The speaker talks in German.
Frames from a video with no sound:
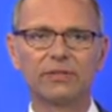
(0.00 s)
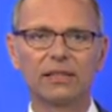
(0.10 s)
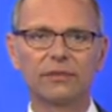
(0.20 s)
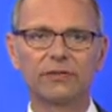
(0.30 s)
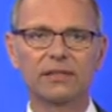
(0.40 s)

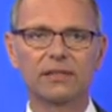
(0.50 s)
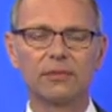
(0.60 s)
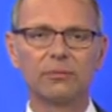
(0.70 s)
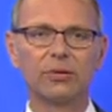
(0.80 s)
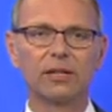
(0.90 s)
wirft
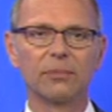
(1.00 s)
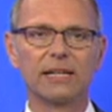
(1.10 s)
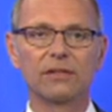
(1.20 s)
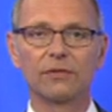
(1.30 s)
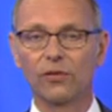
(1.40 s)
dem
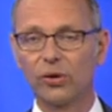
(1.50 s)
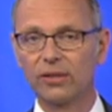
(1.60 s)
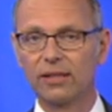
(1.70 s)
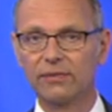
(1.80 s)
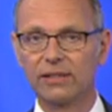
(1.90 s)
Bürgermeister
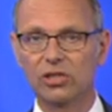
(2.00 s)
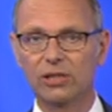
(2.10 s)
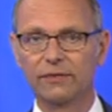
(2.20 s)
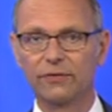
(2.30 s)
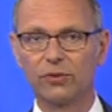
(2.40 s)

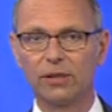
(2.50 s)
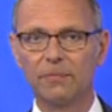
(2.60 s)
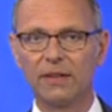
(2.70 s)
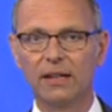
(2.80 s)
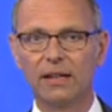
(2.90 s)
Freundelwirtschaft vor.